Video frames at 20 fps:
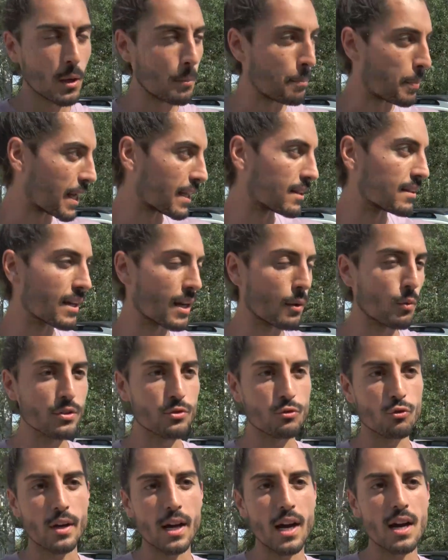prendere
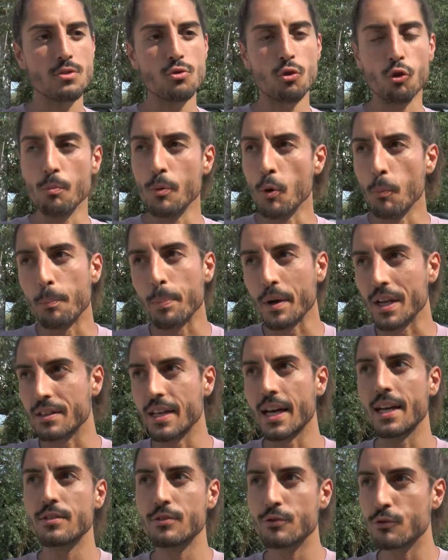questo caso come un
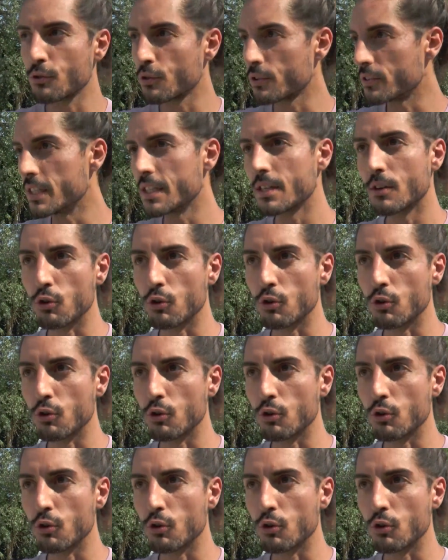pretesto di